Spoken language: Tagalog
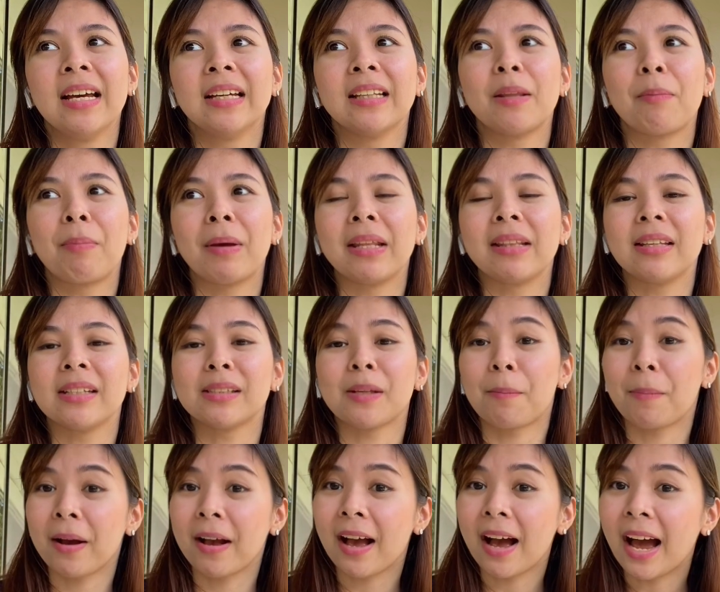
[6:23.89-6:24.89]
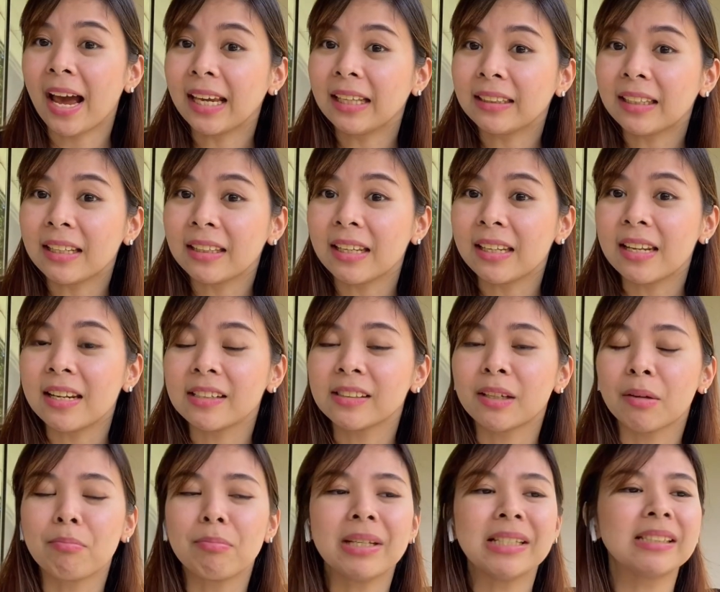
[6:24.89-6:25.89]
depende sa pagkakaintindi nila
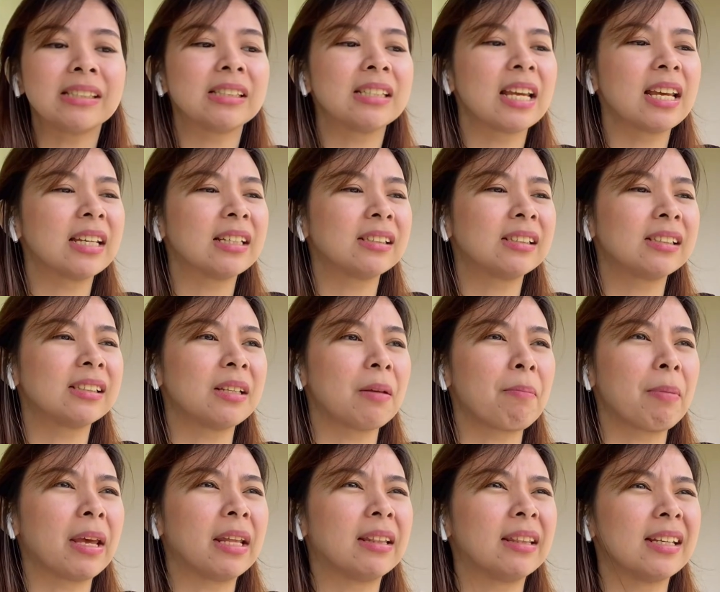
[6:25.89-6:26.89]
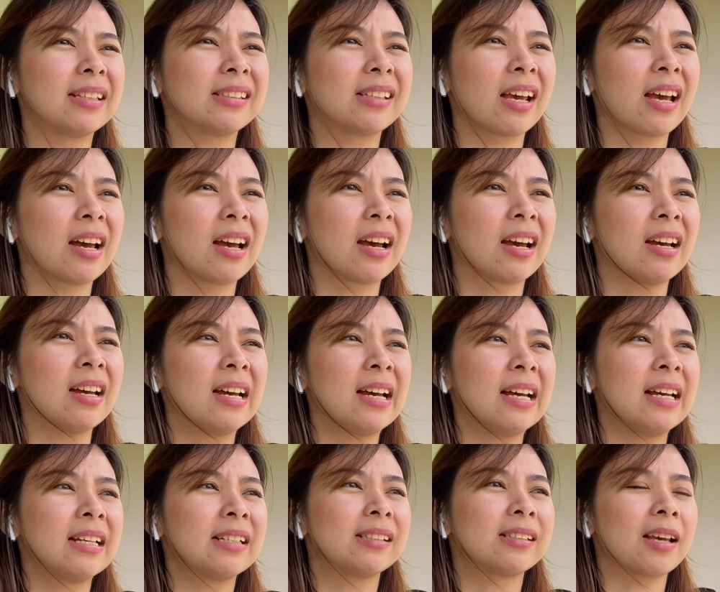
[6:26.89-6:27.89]
sa business, depende sa
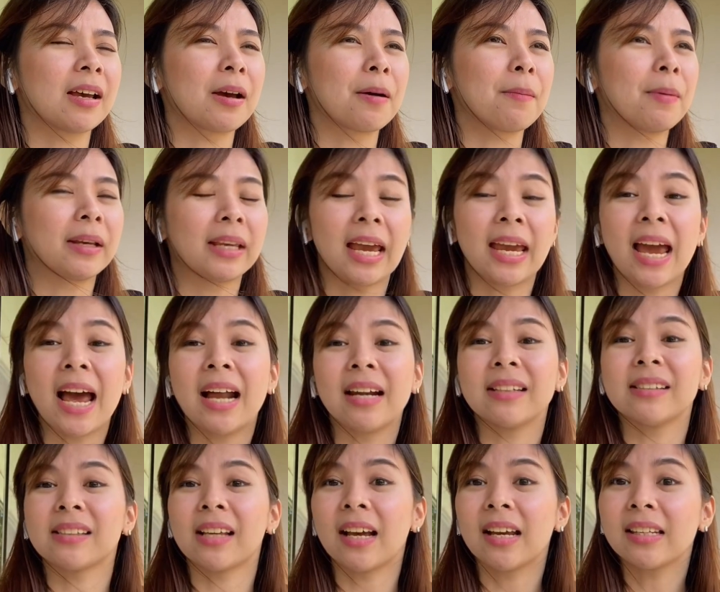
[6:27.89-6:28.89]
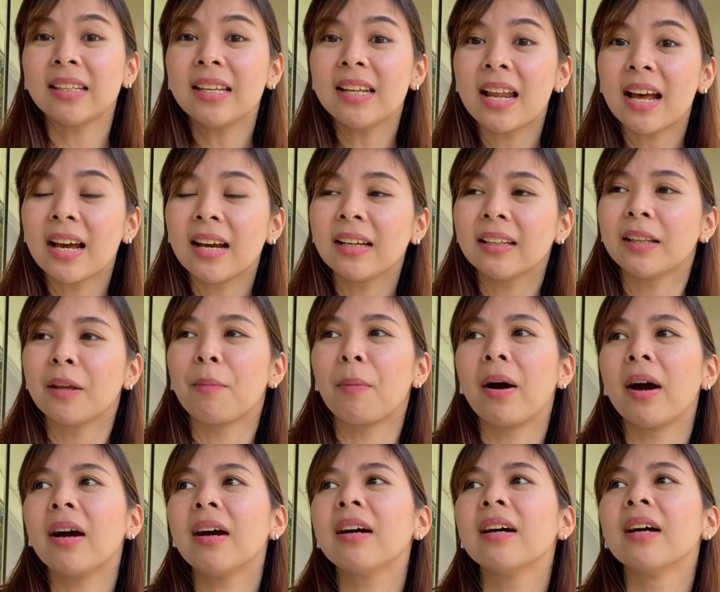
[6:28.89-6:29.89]
sa mangyayari sa kanila, 'di ba?